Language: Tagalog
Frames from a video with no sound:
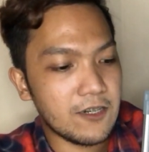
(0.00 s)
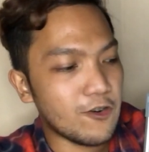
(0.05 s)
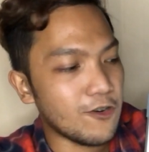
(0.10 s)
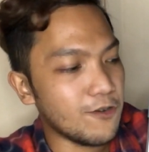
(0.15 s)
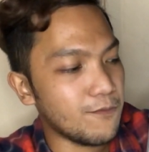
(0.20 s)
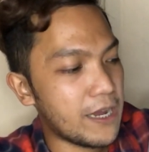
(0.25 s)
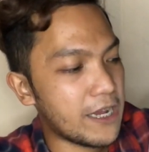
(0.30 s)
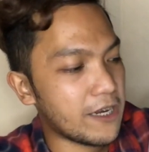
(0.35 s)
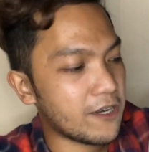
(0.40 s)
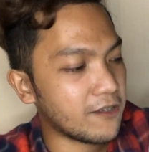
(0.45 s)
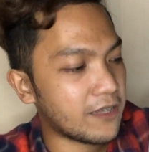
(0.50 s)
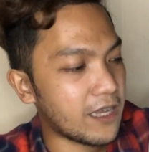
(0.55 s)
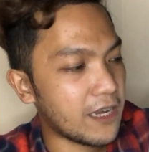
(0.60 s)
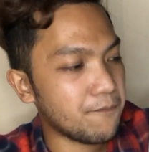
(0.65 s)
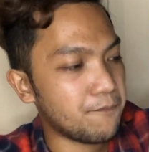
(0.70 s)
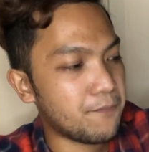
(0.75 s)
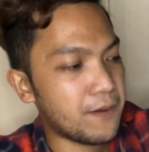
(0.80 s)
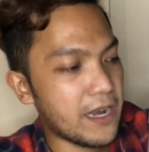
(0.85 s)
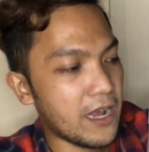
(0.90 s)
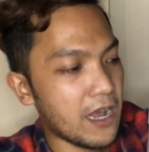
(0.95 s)
kung meron
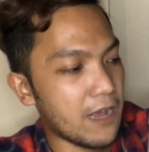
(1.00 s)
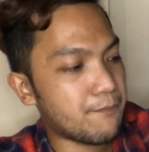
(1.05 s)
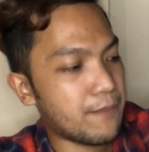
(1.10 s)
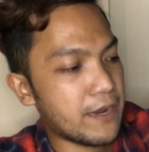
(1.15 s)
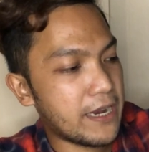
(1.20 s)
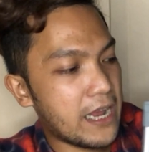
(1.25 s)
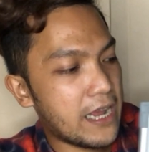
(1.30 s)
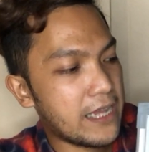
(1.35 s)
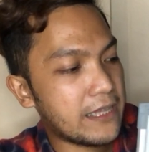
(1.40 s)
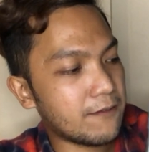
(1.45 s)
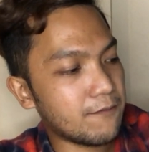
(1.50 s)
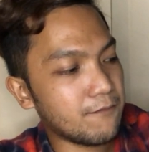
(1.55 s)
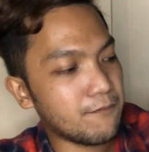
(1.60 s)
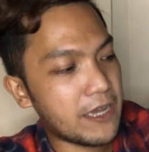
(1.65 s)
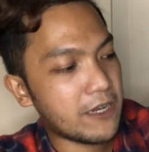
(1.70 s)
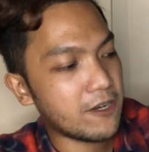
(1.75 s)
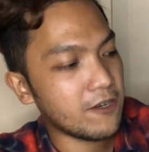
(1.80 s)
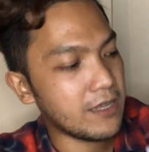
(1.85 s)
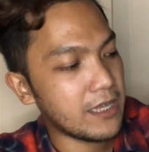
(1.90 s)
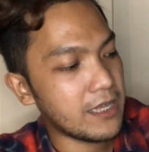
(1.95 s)
tayong pinaka-payat,
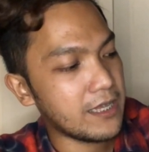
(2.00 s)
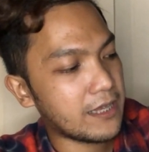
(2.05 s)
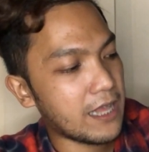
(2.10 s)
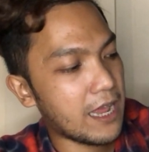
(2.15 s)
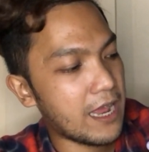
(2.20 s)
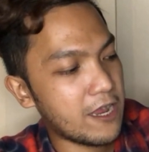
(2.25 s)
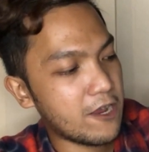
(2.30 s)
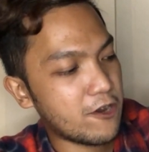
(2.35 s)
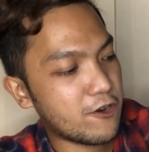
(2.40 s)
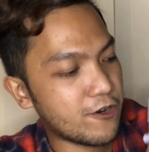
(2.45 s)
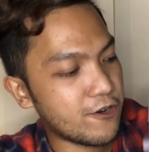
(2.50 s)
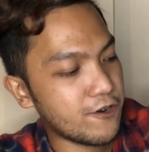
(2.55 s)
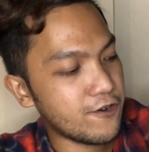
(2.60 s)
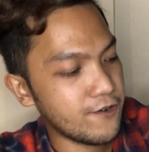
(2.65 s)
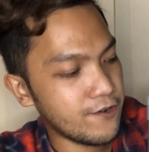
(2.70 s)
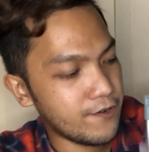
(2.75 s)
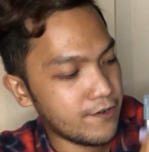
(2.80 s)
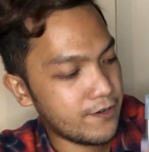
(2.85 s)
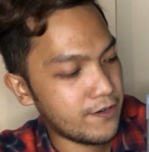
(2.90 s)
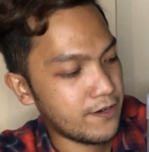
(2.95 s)
meron din tayong
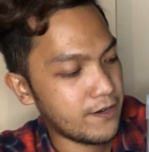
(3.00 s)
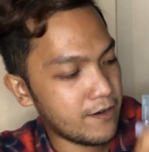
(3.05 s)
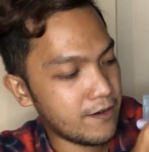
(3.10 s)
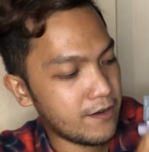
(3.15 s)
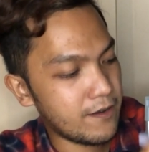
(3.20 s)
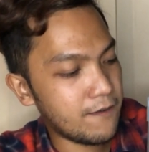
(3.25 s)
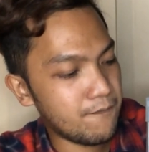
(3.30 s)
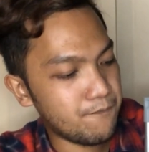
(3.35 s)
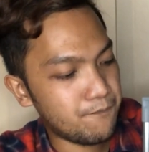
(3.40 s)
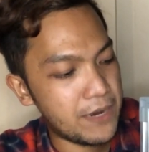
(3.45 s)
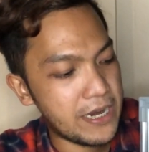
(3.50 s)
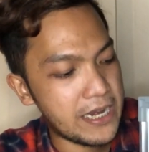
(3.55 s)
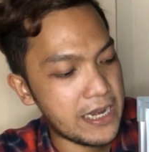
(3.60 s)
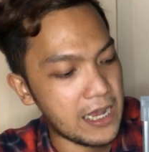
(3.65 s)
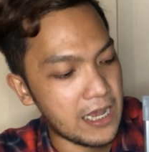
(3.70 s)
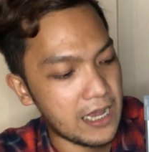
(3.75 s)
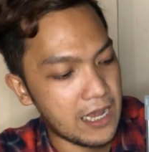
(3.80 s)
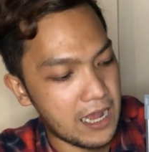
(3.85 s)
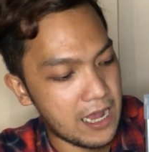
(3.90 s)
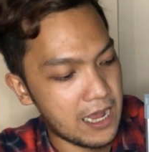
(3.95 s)

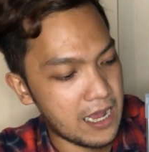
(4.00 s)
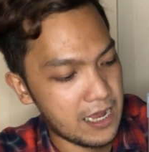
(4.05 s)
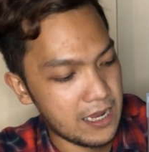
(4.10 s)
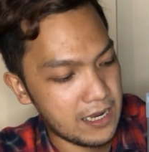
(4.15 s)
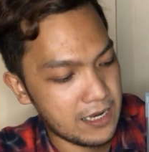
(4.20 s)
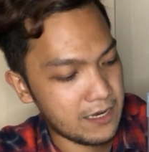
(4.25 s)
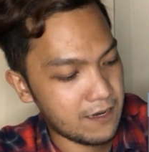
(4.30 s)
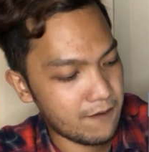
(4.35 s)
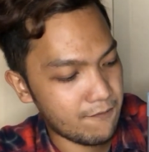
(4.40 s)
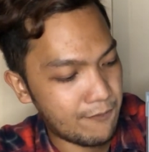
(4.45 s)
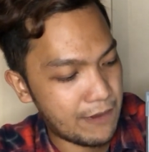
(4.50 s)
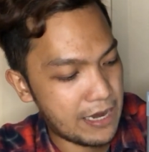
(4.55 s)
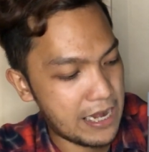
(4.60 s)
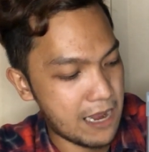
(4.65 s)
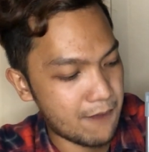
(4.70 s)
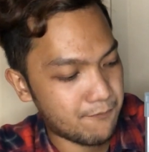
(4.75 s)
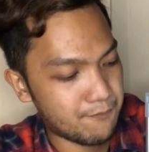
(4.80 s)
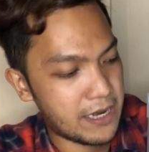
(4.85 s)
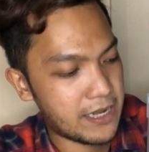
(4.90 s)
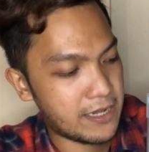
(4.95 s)
pinaka
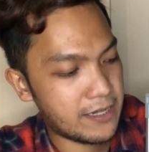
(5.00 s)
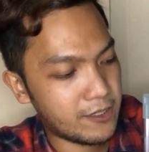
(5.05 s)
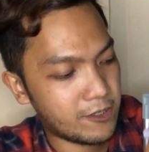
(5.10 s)
malapad.